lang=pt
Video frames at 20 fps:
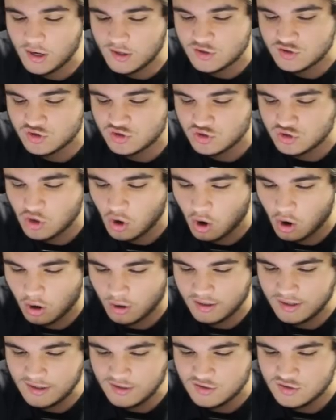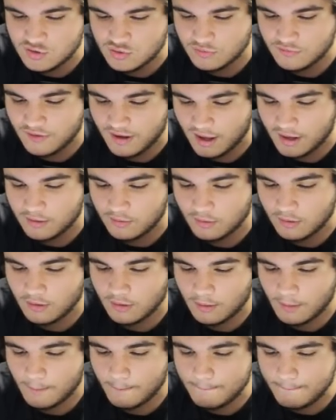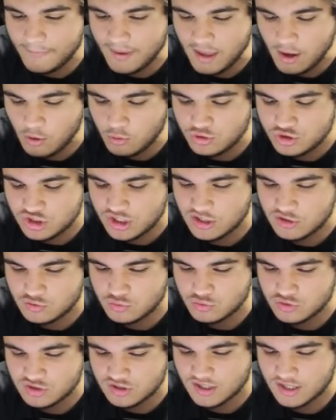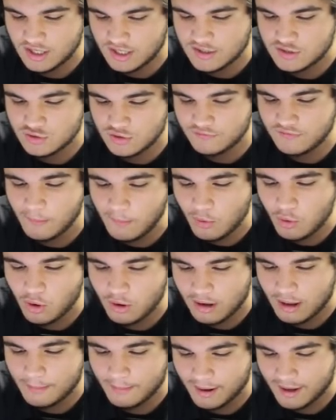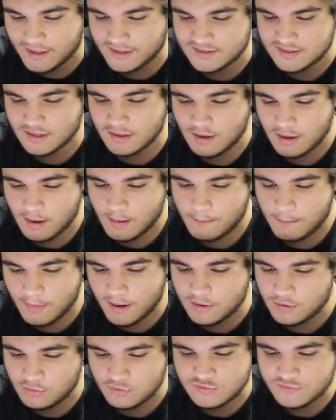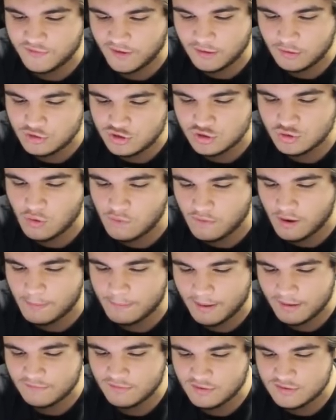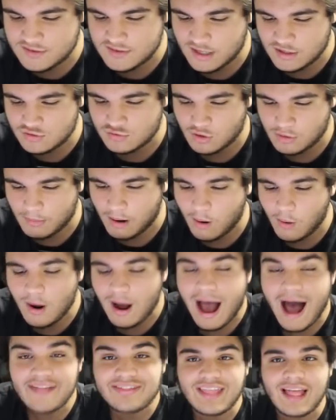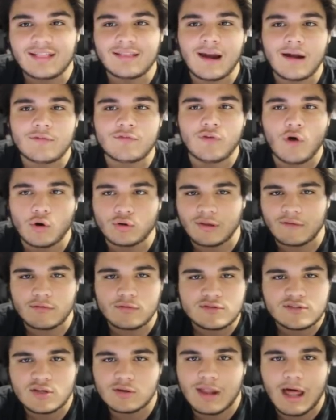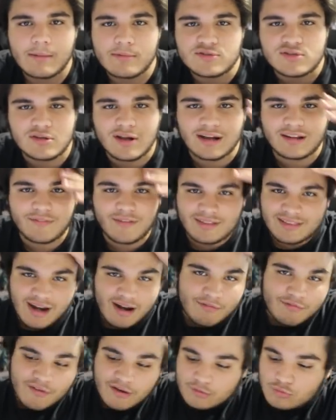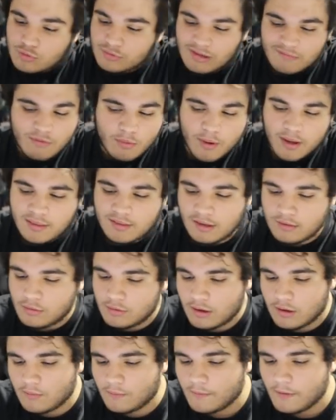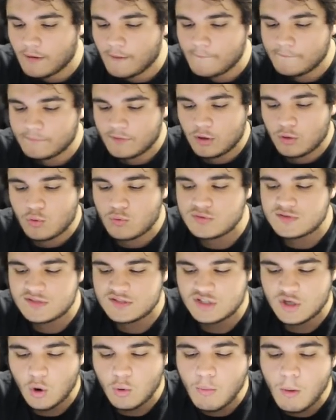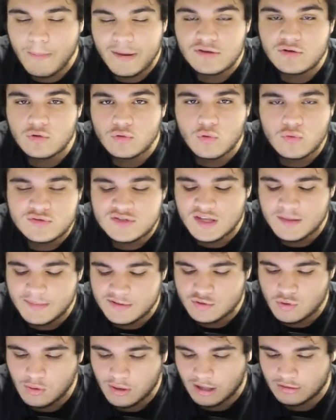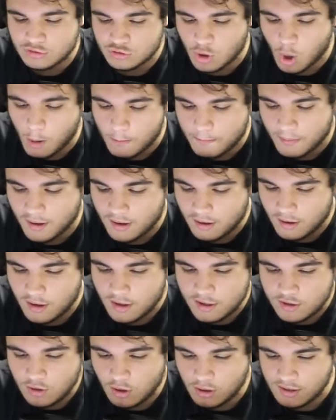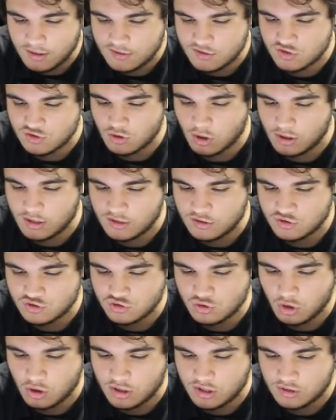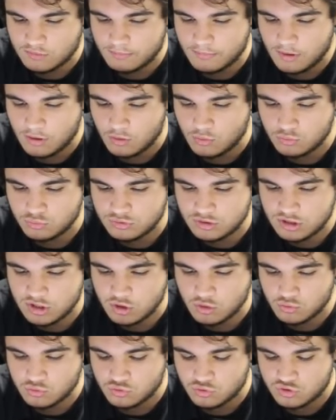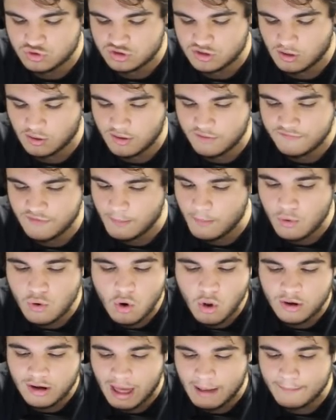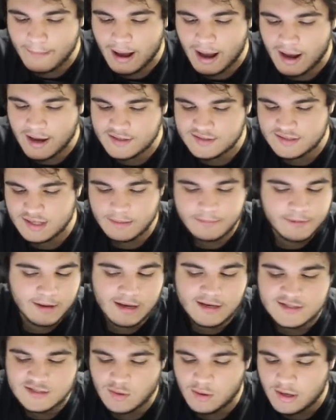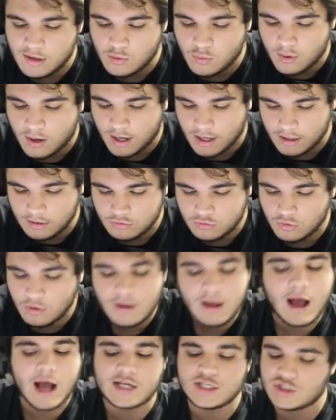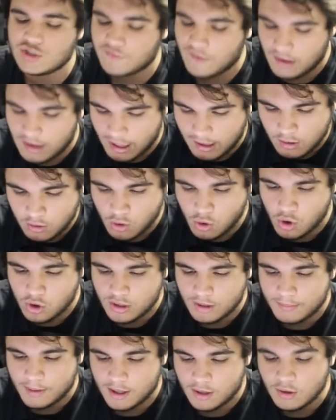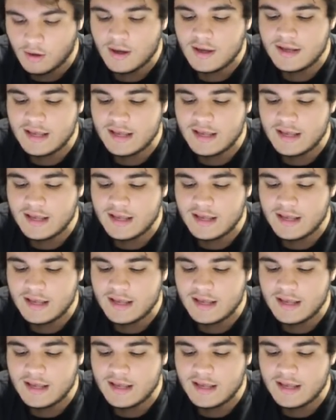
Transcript: Olha só isso, velho. Meu Jesus Cristo. E vamos clonar mais. Mano, vendo de novo o replay em velocidade normal, até travou. Eu tava no celular, meu celular tava travando, não tava aguentando não. Eu não consegui, chegou um momento que eu não consegui mais colocar tropa. E olhem só, olhem só, olhem, meu Deus do céu. E vamos clonar mais. Sempre eles estão ali no canto, a gente vai lá e clona, mano.